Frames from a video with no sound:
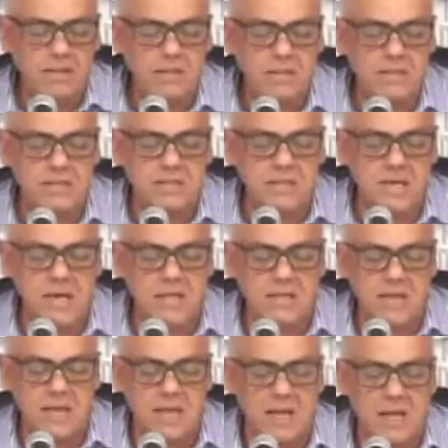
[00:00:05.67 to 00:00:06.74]

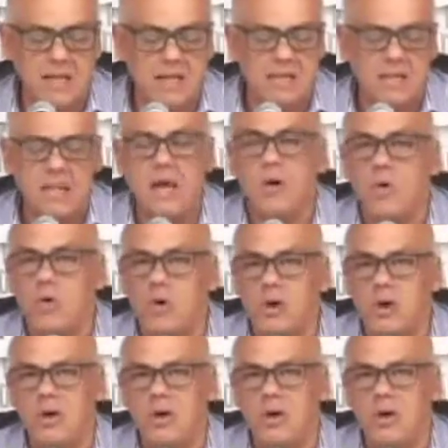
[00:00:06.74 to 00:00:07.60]
27 de